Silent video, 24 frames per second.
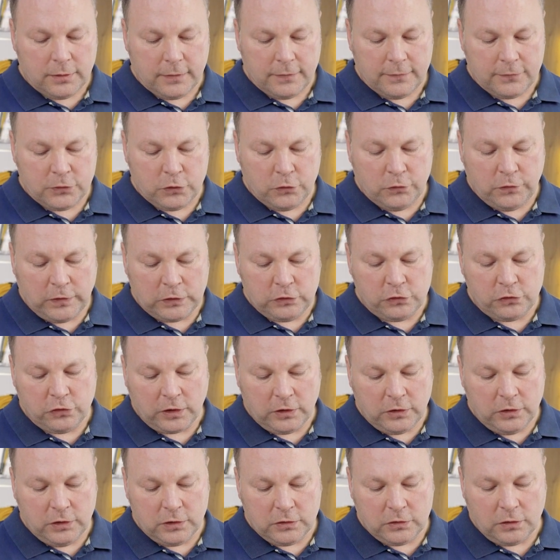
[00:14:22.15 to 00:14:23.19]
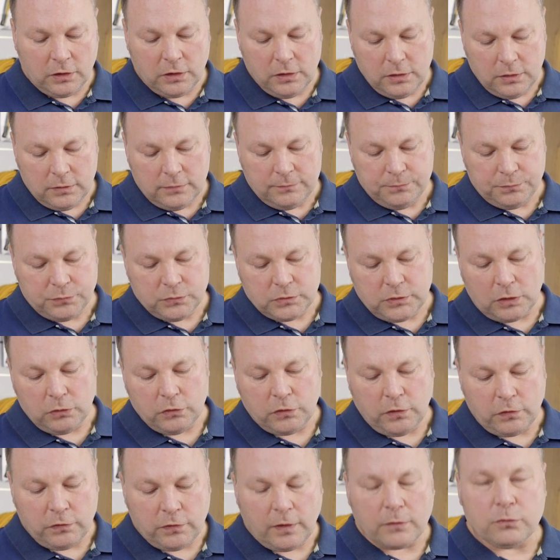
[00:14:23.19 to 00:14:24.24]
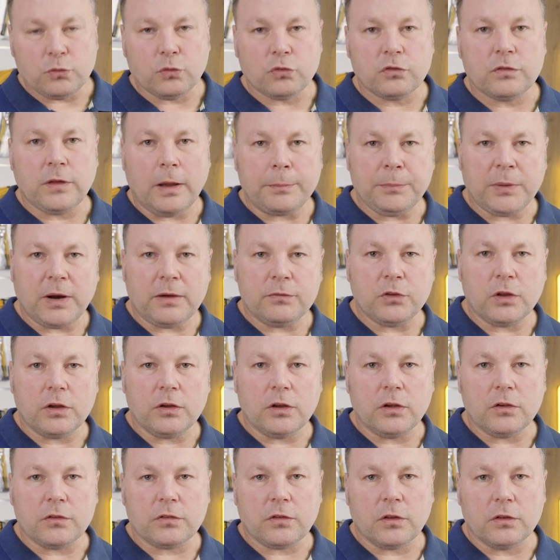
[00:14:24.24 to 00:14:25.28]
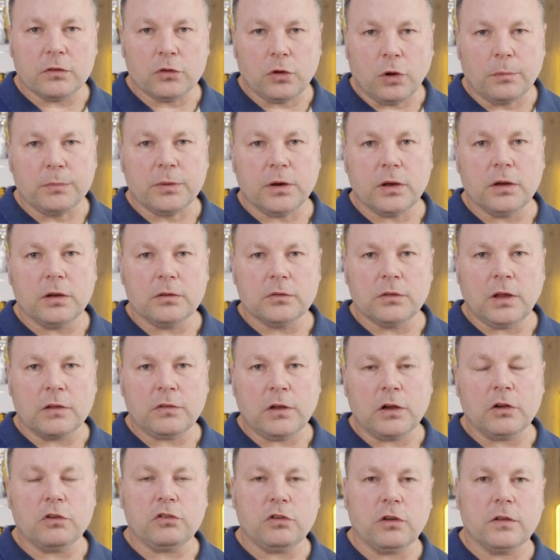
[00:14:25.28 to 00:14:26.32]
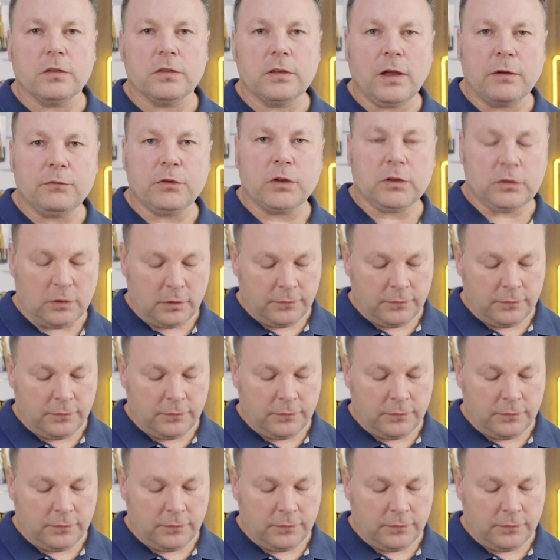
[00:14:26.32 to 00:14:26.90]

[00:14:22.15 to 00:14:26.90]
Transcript: 200 e, Kit ten zestaw już naprawdę jest dobry, nadaje się nawet